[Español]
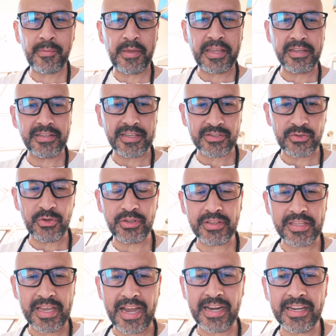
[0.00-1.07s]
meditación
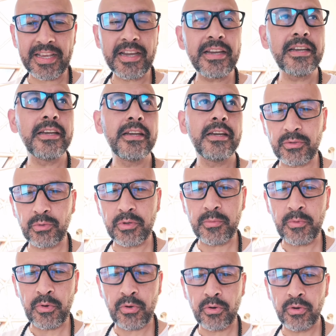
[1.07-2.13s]
diaria
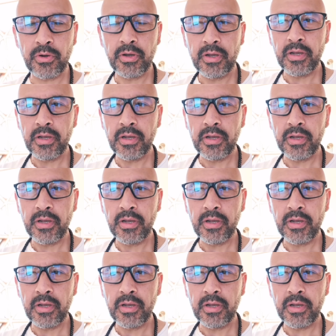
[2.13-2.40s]
estuvimos